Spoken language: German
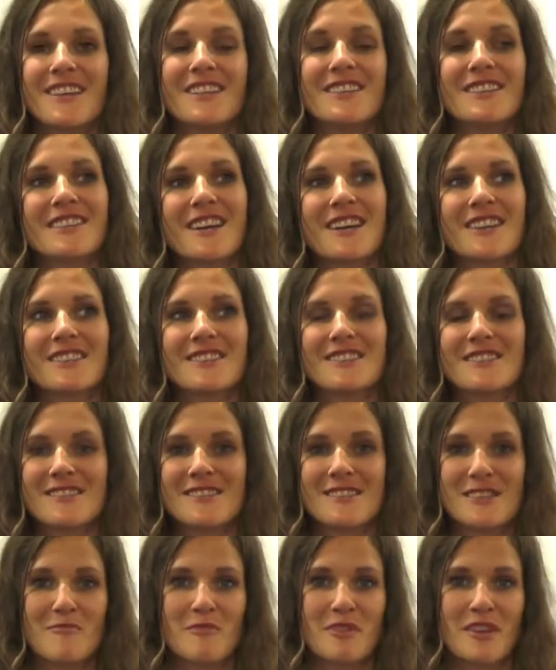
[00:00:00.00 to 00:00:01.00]
Ich kann
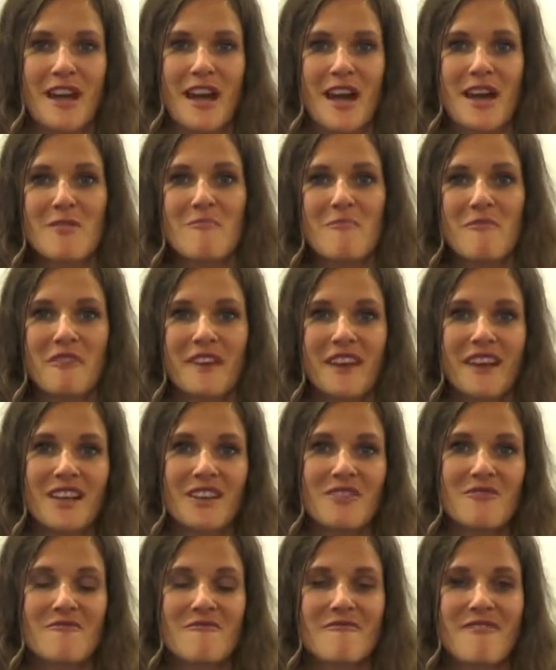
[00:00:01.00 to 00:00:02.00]
dieses Seminar
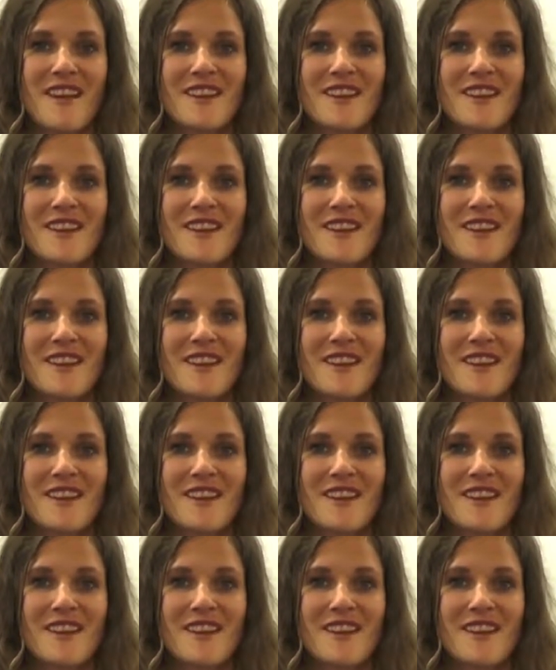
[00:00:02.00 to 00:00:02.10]
empfehlen,